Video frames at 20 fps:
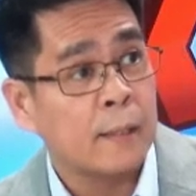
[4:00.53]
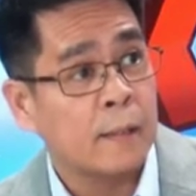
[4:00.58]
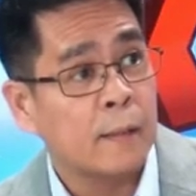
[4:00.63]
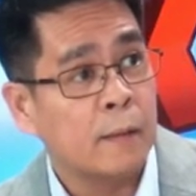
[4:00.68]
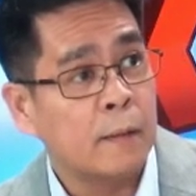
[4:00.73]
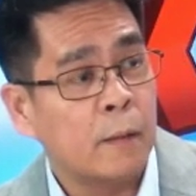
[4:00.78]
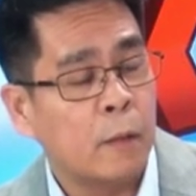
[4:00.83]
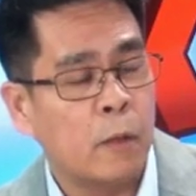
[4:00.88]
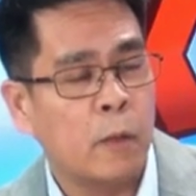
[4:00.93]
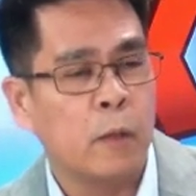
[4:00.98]

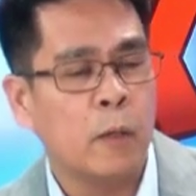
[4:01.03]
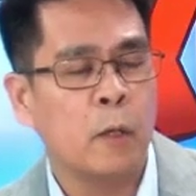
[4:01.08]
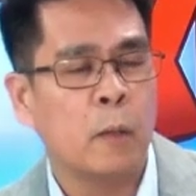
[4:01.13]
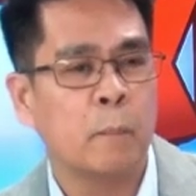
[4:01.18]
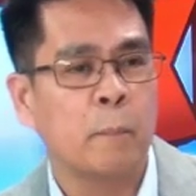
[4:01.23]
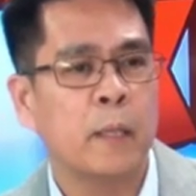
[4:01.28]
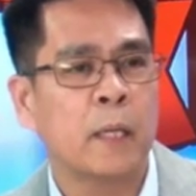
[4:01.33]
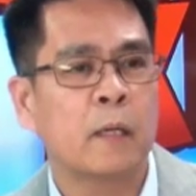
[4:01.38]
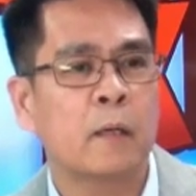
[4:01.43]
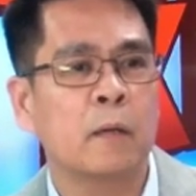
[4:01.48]
no? Oo,
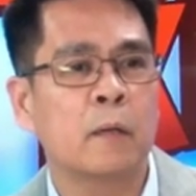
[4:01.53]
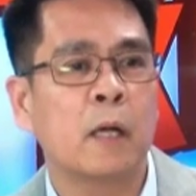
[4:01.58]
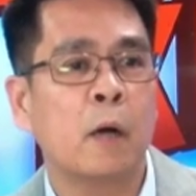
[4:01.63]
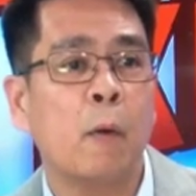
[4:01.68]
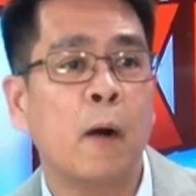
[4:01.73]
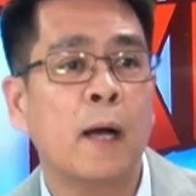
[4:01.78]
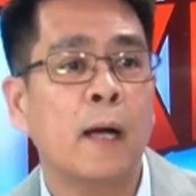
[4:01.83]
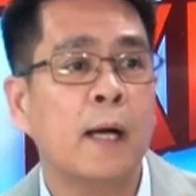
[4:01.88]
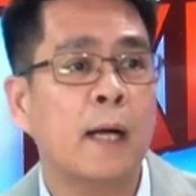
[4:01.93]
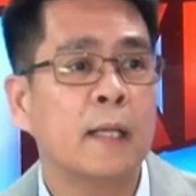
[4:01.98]
pero, pero
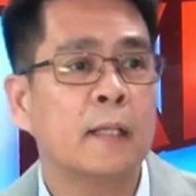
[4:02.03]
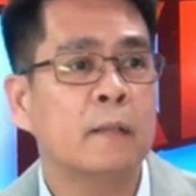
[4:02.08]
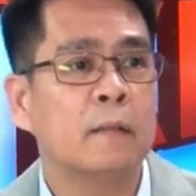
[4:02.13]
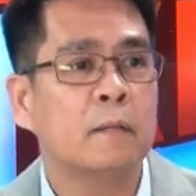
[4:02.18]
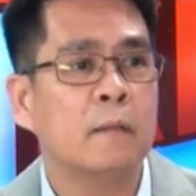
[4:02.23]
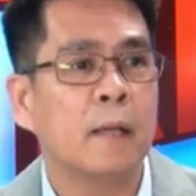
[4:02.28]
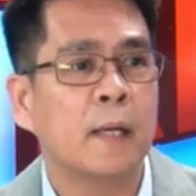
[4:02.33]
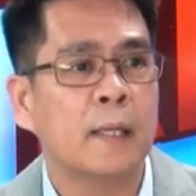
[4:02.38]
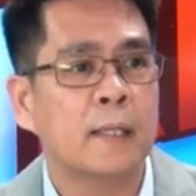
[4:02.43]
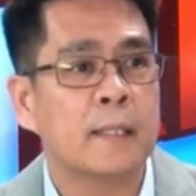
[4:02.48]
gawa nga
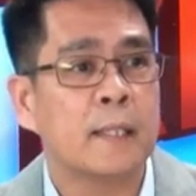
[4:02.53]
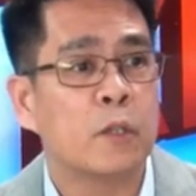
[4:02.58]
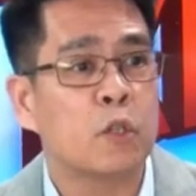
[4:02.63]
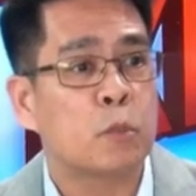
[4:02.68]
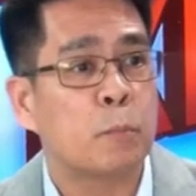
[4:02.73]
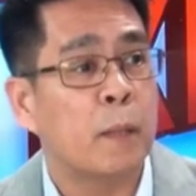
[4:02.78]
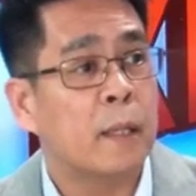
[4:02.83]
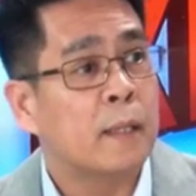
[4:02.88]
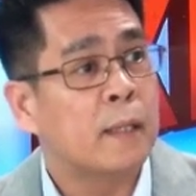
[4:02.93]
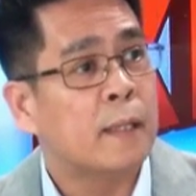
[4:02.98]
nung uh, ah,
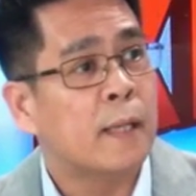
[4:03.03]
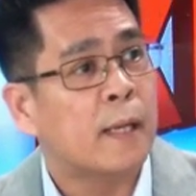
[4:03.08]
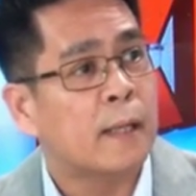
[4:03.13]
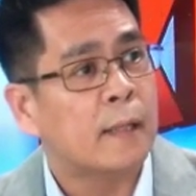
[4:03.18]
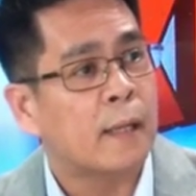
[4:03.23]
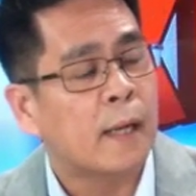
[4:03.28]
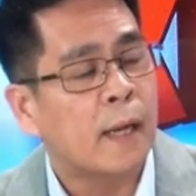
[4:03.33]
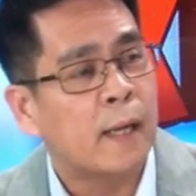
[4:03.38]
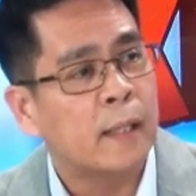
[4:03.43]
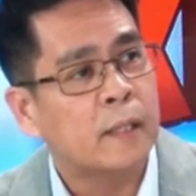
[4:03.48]
sinuspende yan
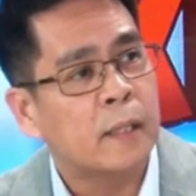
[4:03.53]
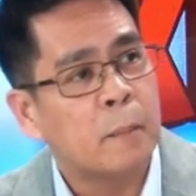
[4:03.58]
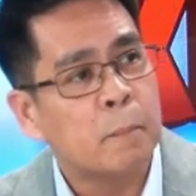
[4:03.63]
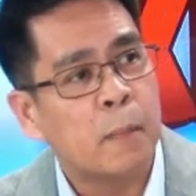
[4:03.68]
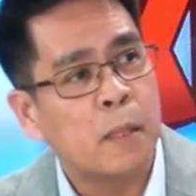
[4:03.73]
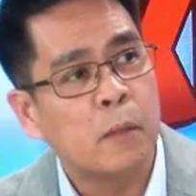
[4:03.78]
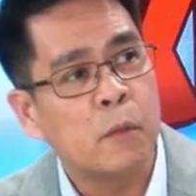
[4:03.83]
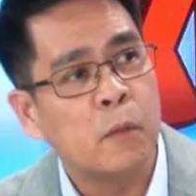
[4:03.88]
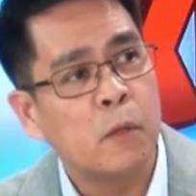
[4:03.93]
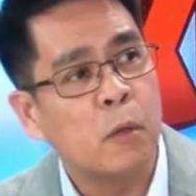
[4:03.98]
ng ating
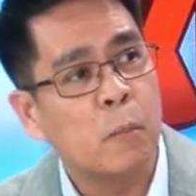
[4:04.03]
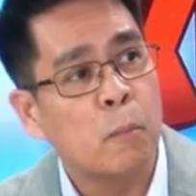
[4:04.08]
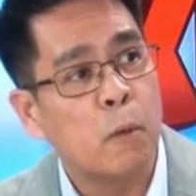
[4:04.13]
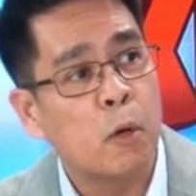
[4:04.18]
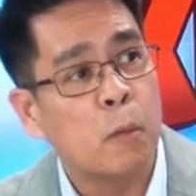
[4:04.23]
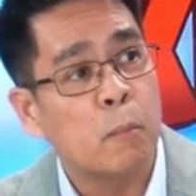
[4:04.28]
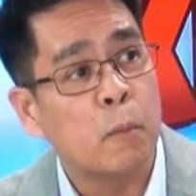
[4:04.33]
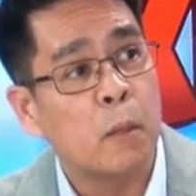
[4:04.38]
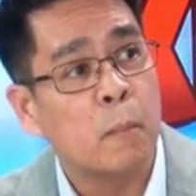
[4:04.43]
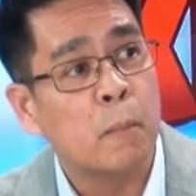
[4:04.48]
Pangulong
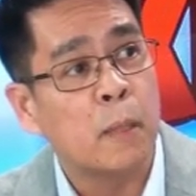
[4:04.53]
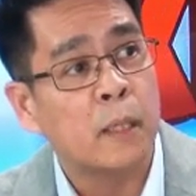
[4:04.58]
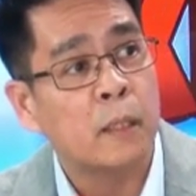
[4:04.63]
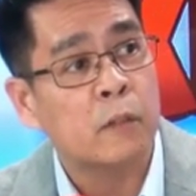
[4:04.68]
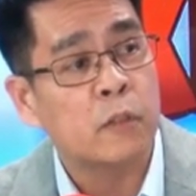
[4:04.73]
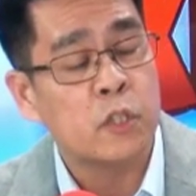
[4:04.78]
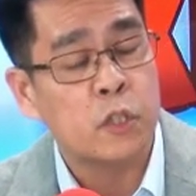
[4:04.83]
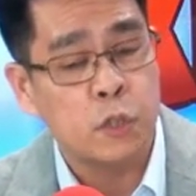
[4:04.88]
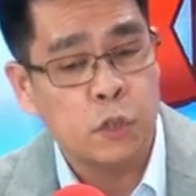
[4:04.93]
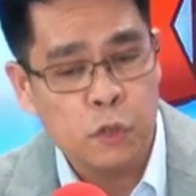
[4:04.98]
Bongbong
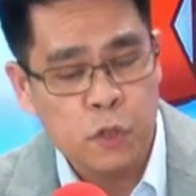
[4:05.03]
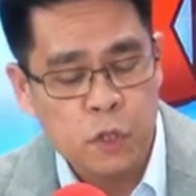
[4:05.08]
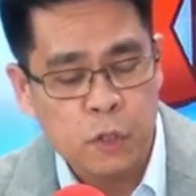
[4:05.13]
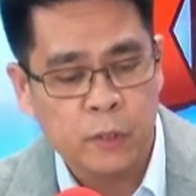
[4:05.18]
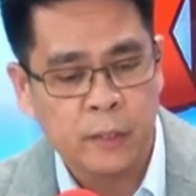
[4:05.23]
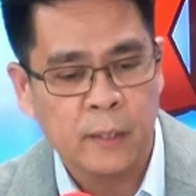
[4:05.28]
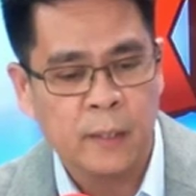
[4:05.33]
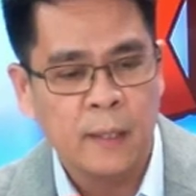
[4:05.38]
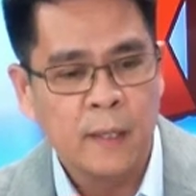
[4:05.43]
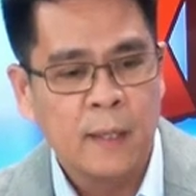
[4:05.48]
Marcos
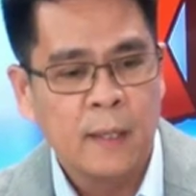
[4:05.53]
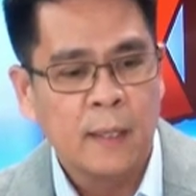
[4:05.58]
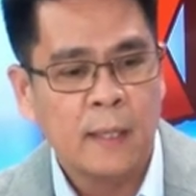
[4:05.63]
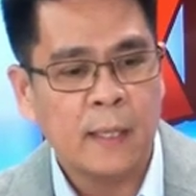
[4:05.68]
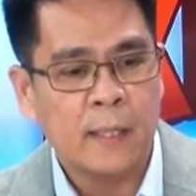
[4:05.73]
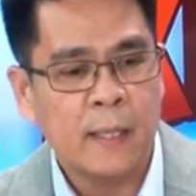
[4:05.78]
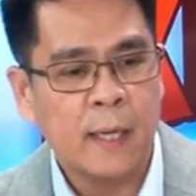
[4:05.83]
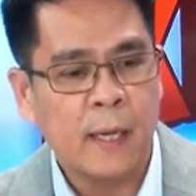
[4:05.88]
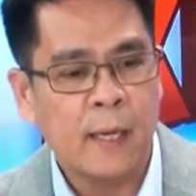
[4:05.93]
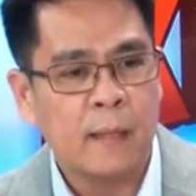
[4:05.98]
Jr.,
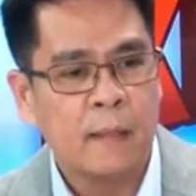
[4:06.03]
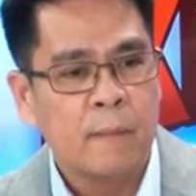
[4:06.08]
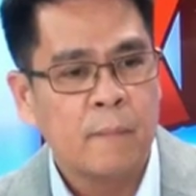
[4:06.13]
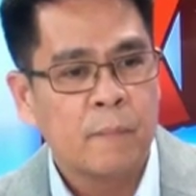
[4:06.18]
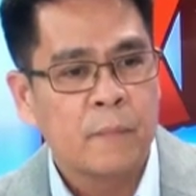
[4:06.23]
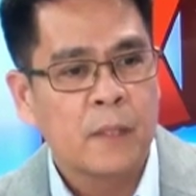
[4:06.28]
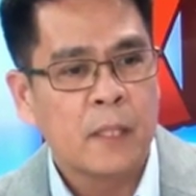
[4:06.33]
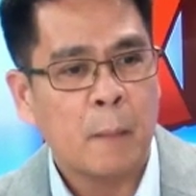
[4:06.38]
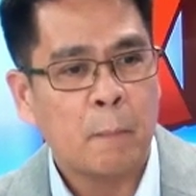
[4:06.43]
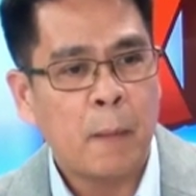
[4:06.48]
kaya
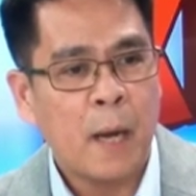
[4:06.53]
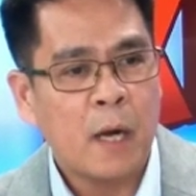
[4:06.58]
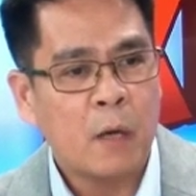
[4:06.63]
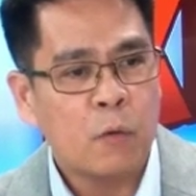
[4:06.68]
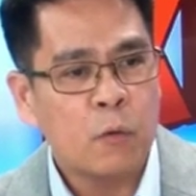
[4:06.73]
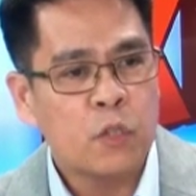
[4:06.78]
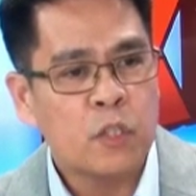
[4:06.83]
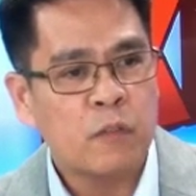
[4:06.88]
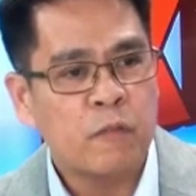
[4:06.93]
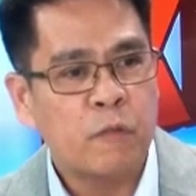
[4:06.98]

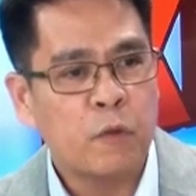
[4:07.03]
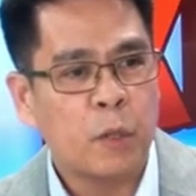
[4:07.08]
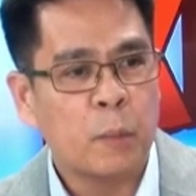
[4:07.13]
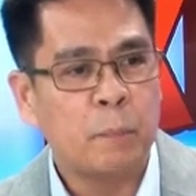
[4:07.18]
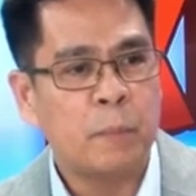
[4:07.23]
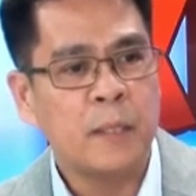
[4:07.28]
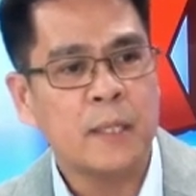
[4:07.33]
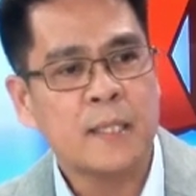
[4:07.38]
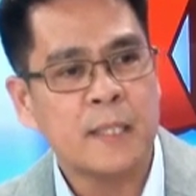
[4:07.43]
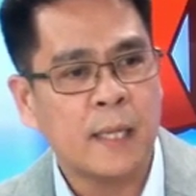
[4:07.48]
napako sa
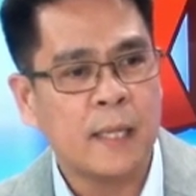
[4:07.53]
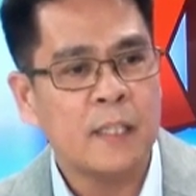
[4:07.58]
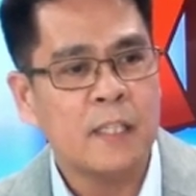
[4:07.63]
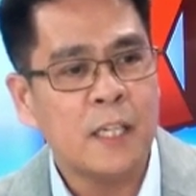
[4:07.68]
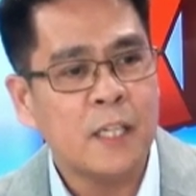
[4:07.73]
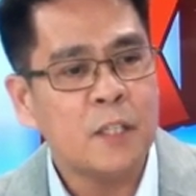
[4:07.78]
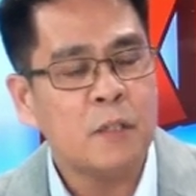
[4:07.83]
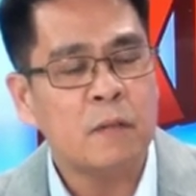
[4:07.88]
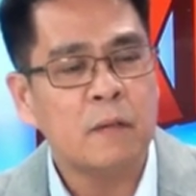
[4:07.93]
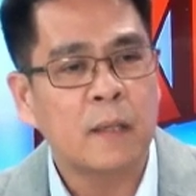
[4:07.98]
4%,
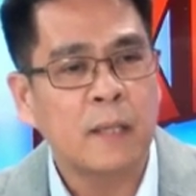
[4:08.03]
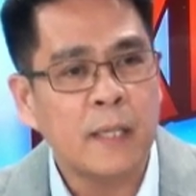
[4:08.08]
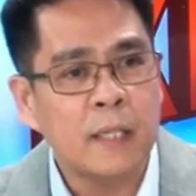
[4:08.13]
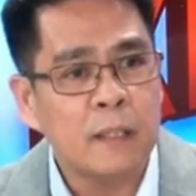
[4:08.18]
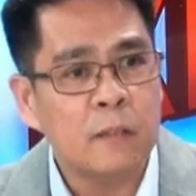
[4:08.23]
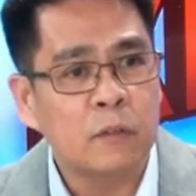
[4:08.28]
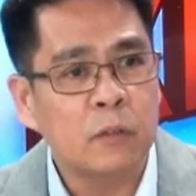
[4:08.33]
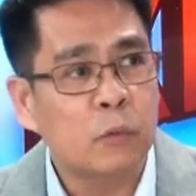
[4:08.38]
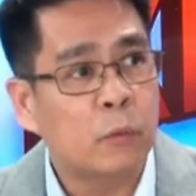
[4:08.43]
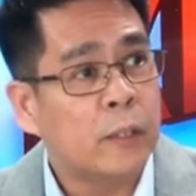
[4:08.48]
yan yung
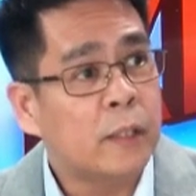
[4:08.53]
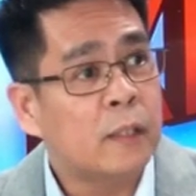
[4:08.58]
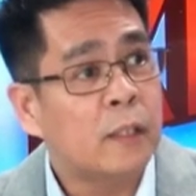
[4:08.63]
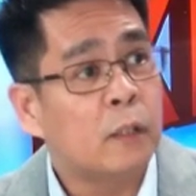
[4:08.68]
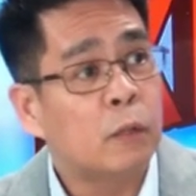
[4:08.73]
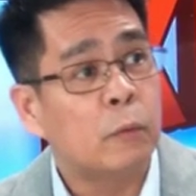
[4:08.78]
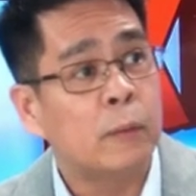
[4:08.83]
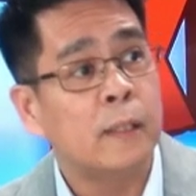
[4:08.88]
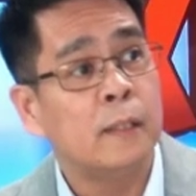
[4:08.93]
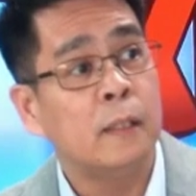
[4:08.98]
rate ng
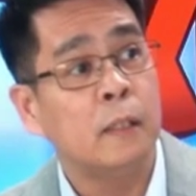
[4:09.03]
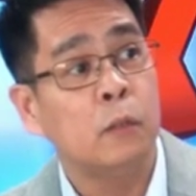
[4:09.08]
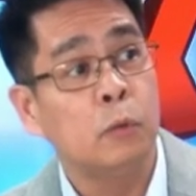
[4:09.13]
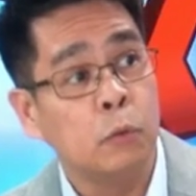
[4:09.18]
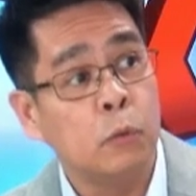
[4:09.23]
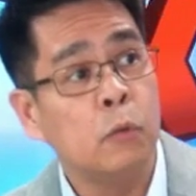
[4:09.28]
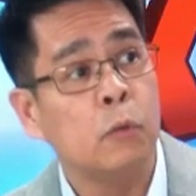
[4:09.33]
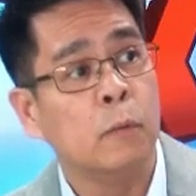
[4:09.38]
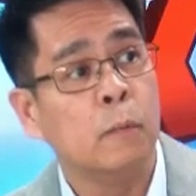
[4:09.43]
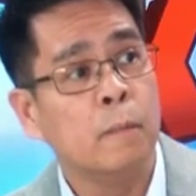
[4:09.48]
2022.
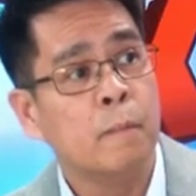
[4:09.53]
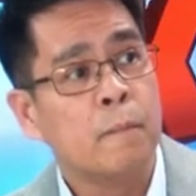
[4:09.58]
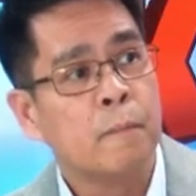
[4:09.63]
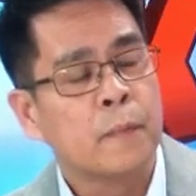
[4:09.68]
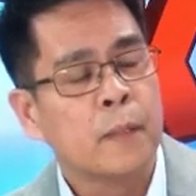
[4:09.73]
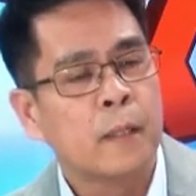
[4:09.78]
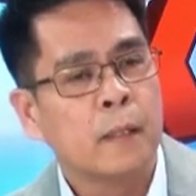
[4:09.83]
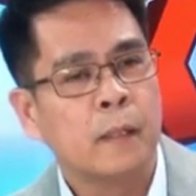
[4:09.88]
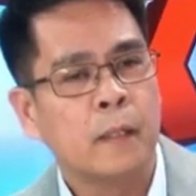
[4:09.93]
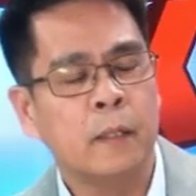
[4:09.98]
Mm-hmm.